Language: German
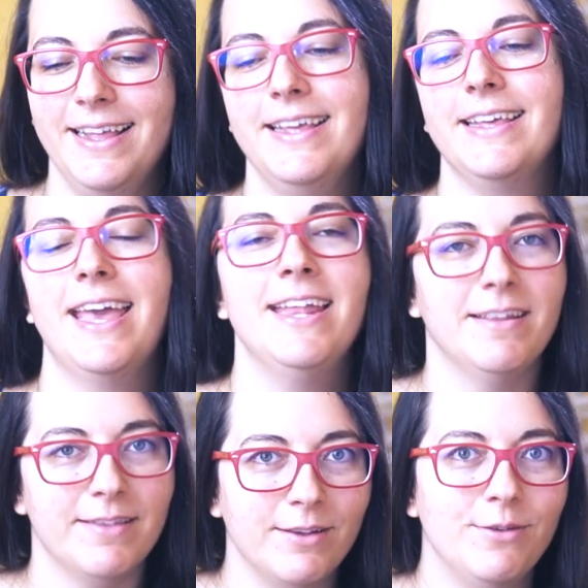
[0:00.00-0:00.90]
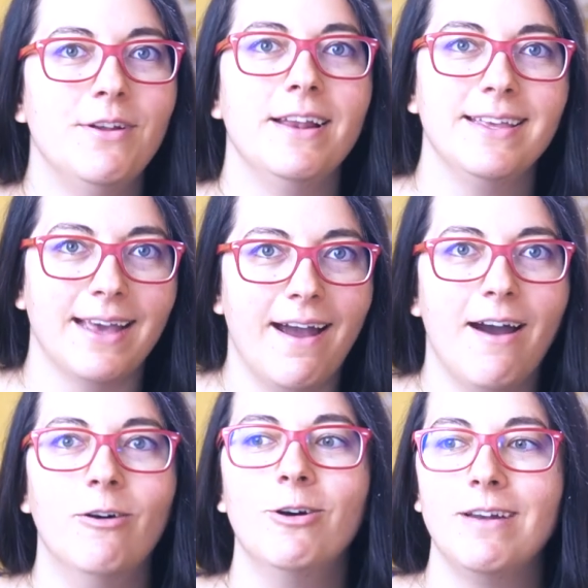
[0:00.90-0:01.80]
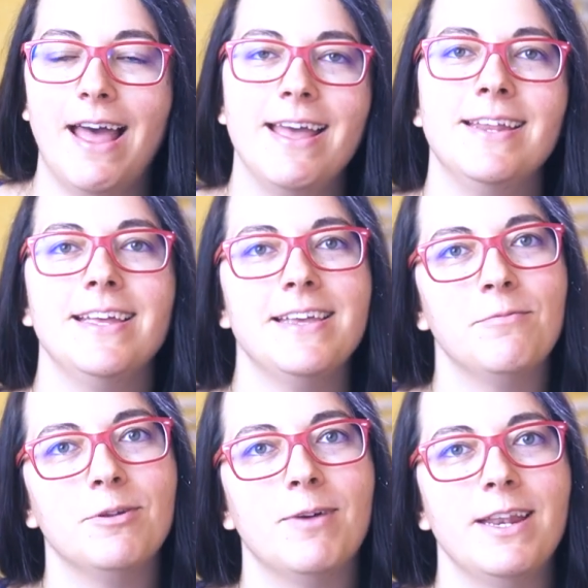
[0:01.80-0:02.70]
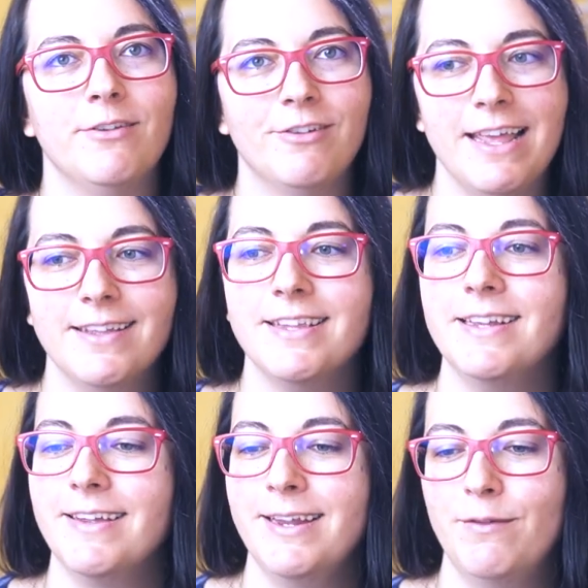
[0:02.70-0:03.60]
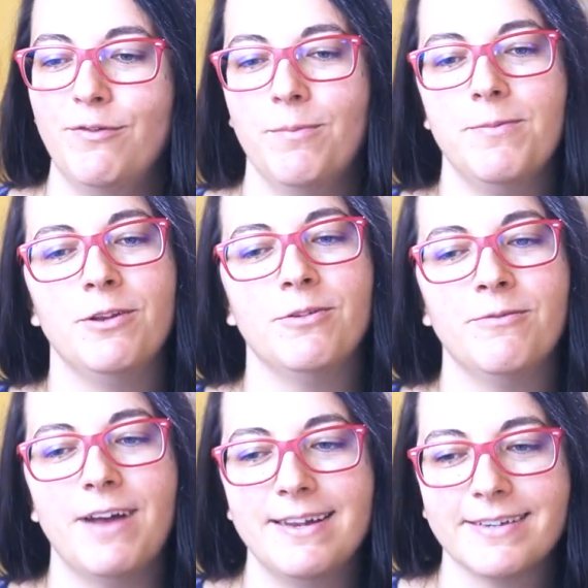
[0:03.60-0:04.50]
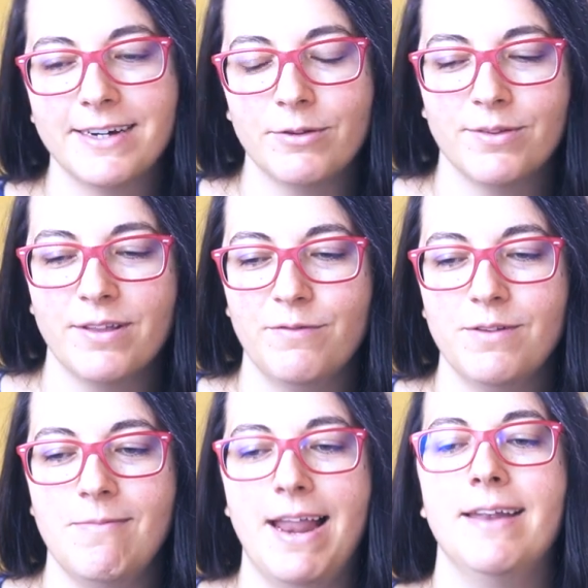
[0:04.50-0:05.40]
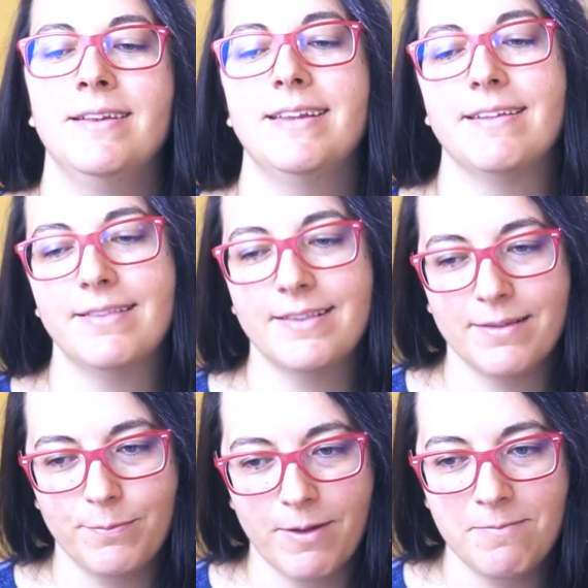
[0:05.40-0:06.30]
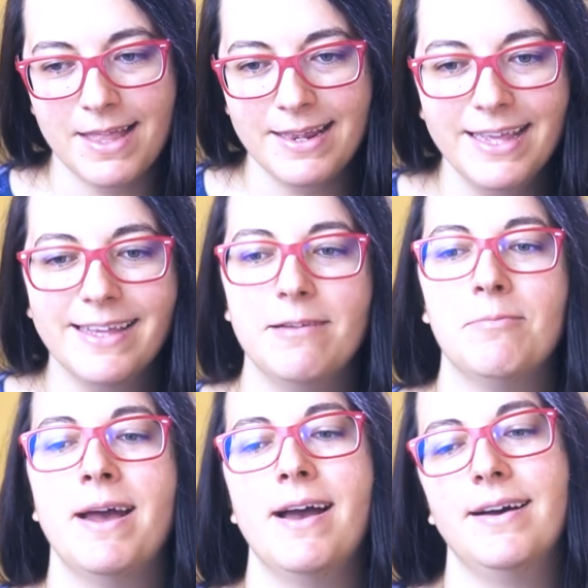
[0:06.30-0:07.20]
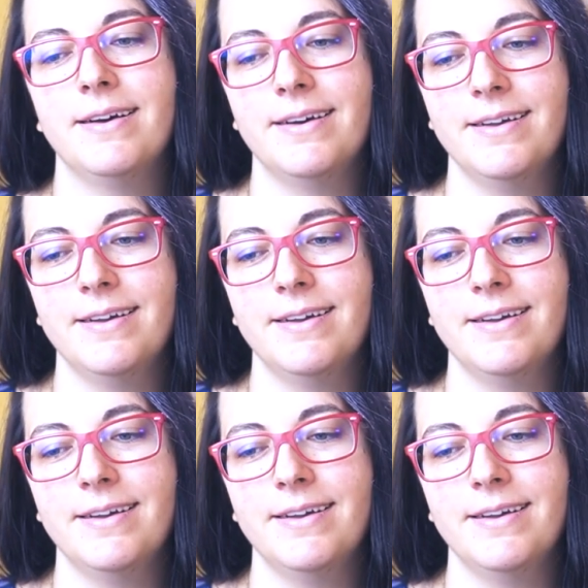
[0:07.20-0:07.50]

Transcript: ich kenne das natürlich auch leider hier mit meiner schlechten Internetverbindung weit draußen auf dem Land, dass das bei mir nicht immer